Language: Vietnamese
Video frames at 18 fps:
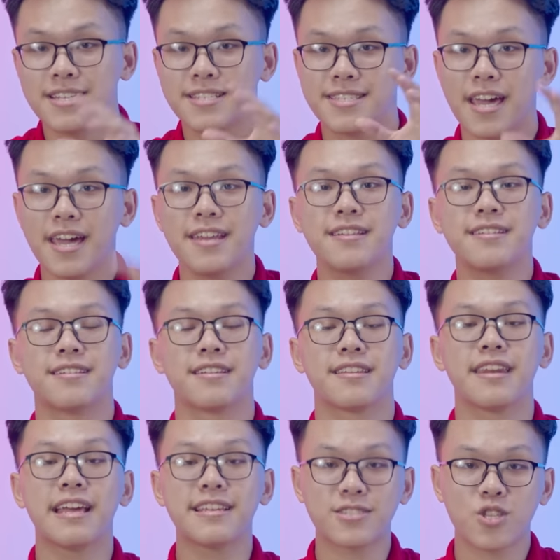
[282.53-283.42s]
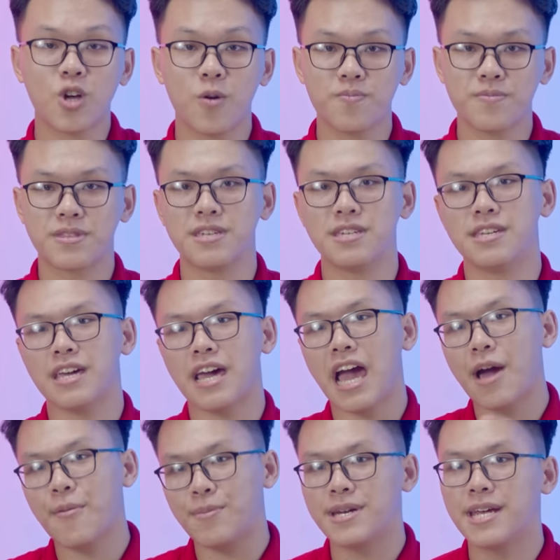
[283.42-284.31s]
Trên desktop thì
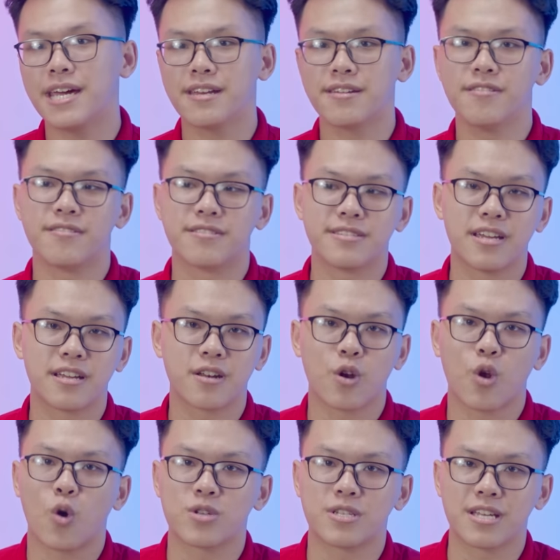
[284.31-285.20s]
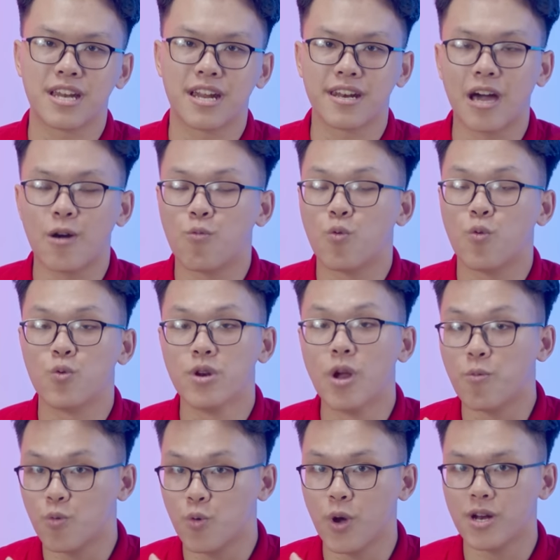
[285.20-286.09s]
a em đê được nhận đó chính là độc,
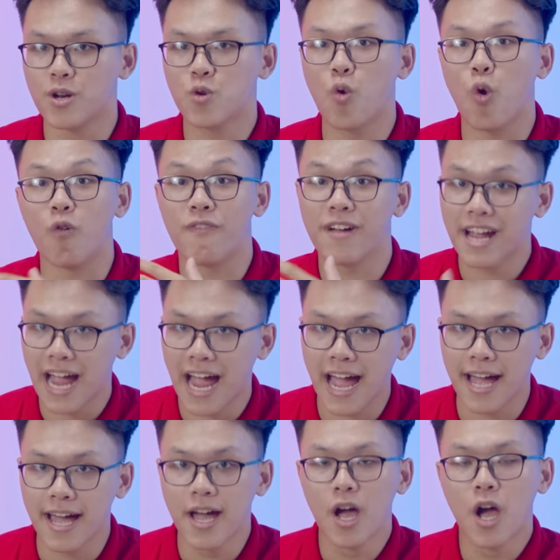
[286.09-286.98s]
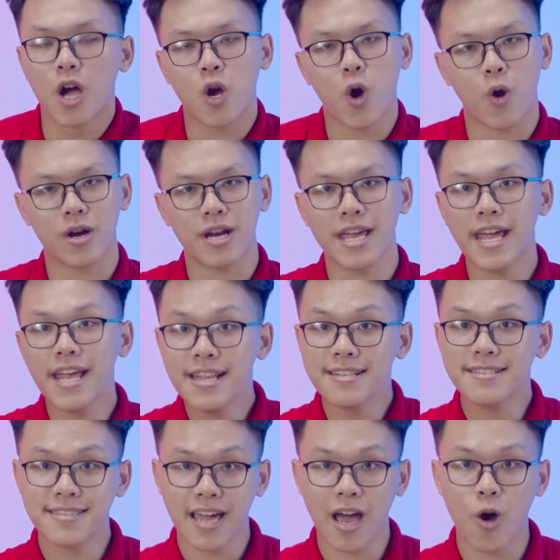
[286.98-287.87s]
độc quyền của Vega, còn
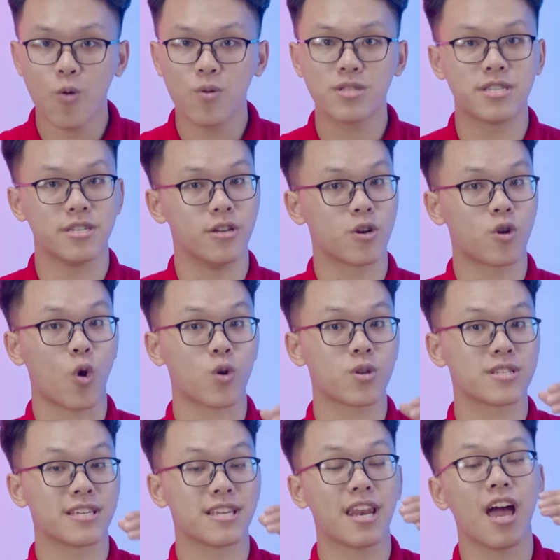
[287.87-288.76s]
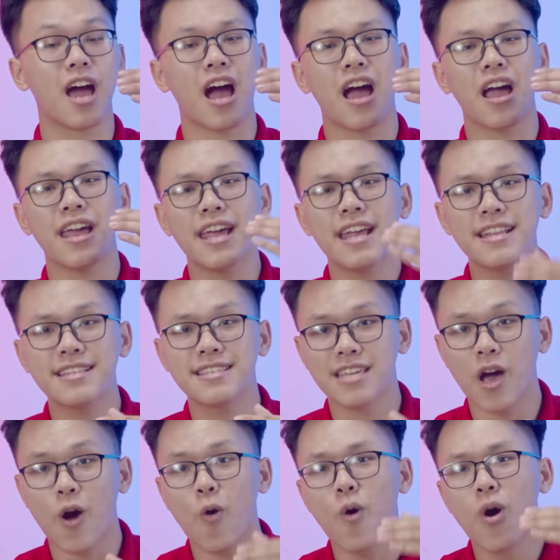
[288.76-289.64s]
Intel chỉ được có chính là
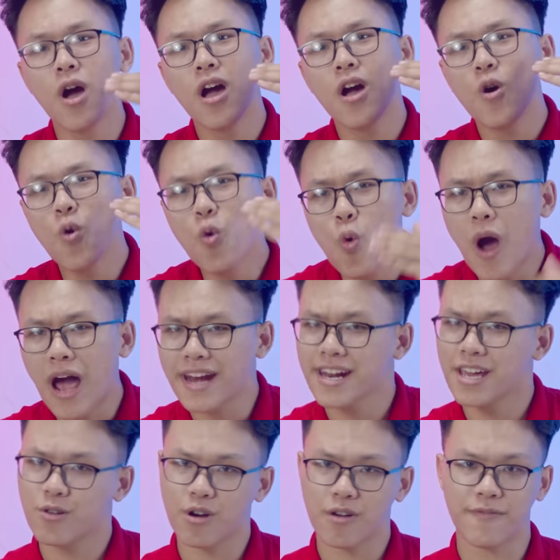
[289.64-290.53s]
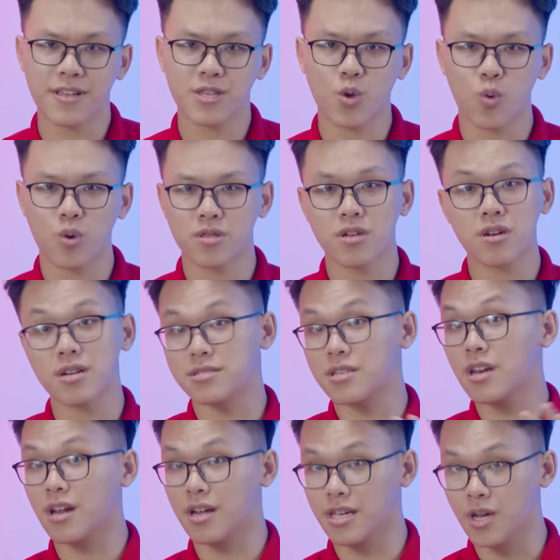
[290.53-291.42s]
Intel u hát đê graphics thôi, tức là
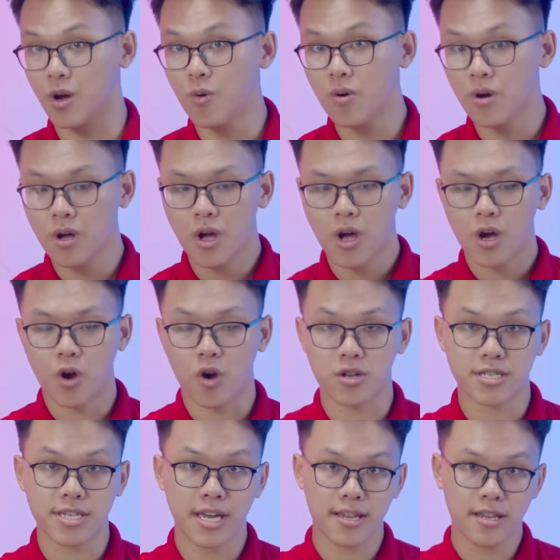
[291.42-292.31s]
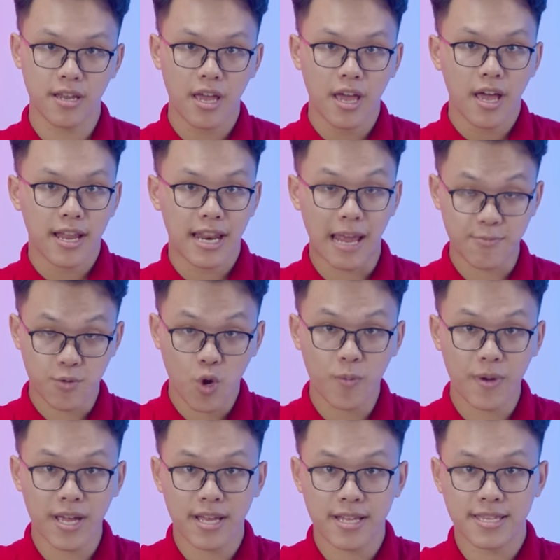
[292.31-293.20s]
rất là yếu. Còn trên
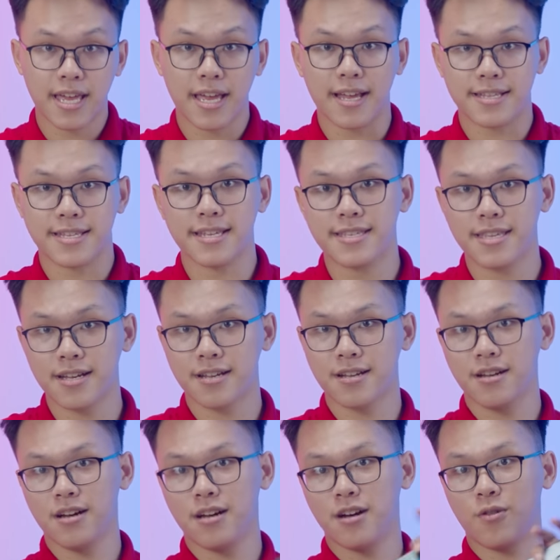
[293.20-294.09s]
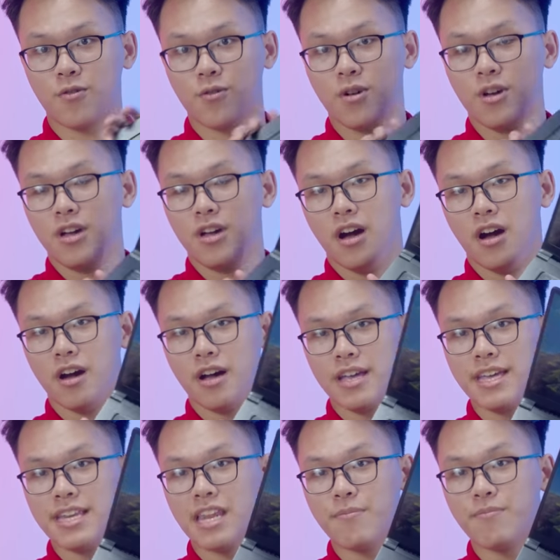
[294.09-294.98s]
laptop ấy, đây trên chiếc uh,
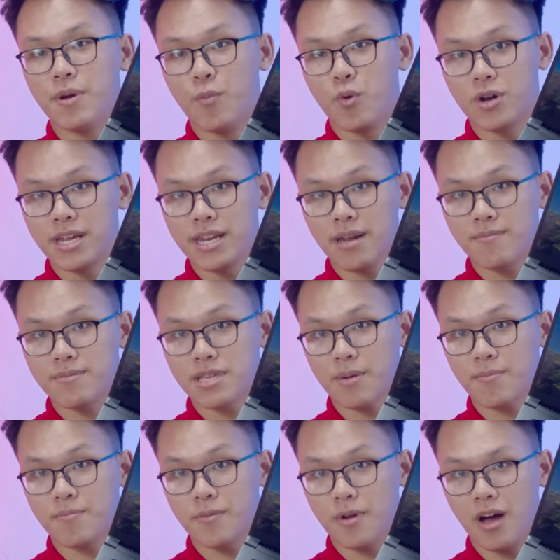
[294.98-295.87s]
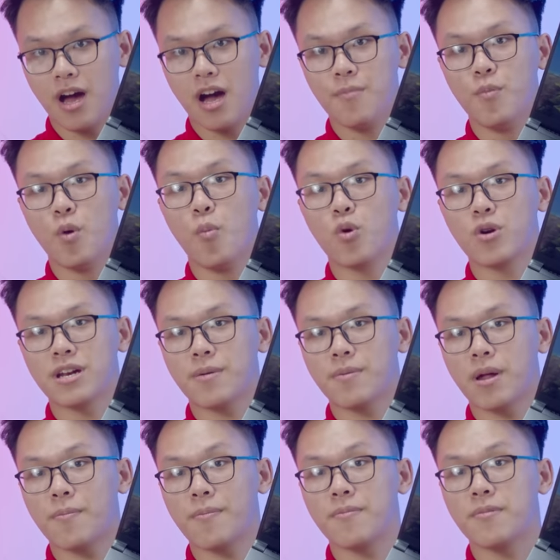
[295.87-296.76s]
uh, i năm mười một nghìn năm trăm M một
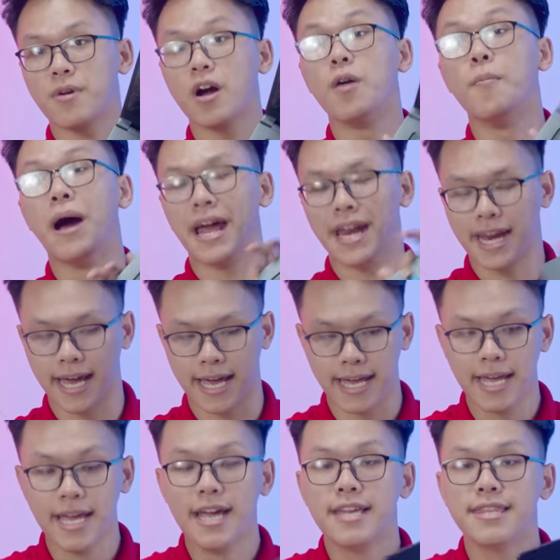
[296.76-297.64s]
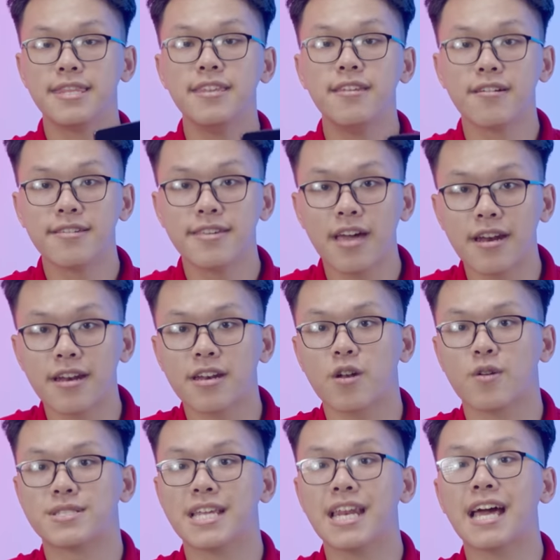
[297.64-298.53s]
năm năm G bảy này thì được nhận
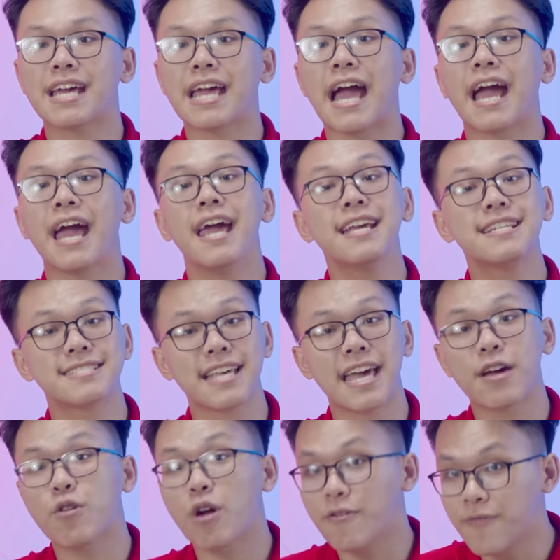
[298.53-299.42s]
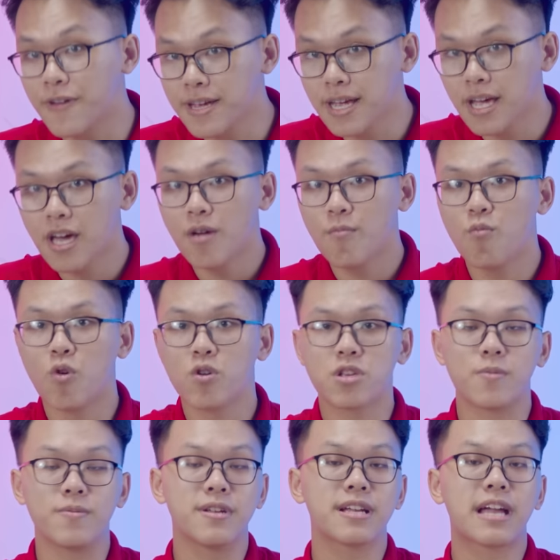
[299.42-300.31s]
đó chính là card Xe Graphics, một
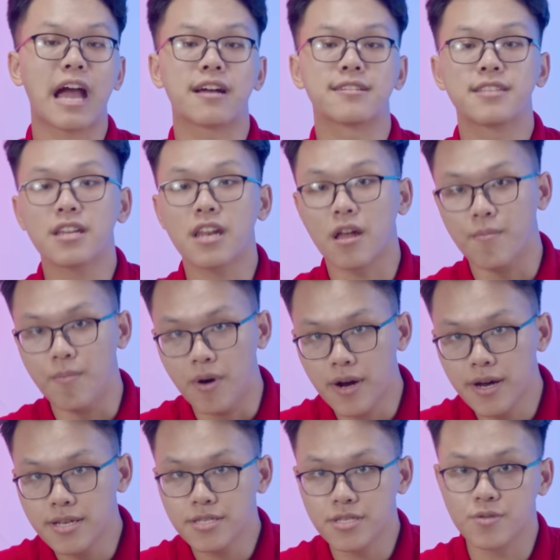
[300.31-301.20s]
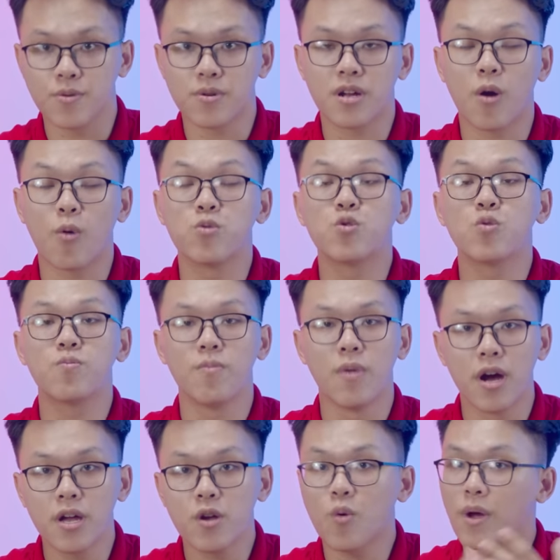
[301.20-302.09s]
trong những card rất là mới, sử dụng cấu trúc
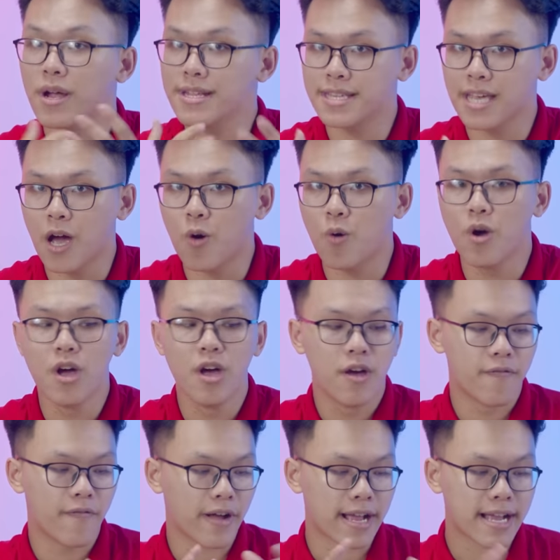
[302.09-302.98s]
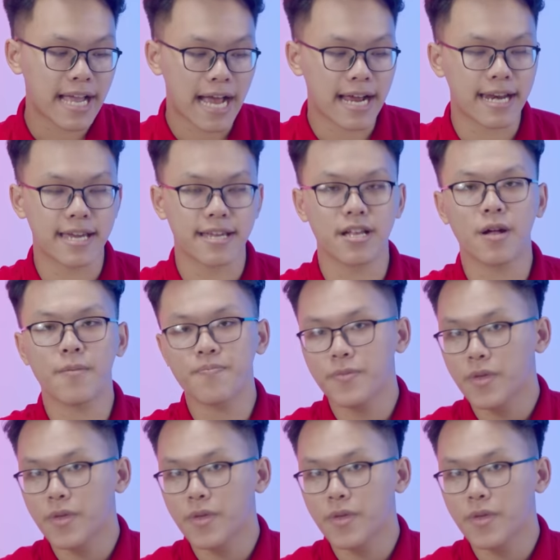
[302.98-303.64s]
mới của Intel. Và cái card này nhá,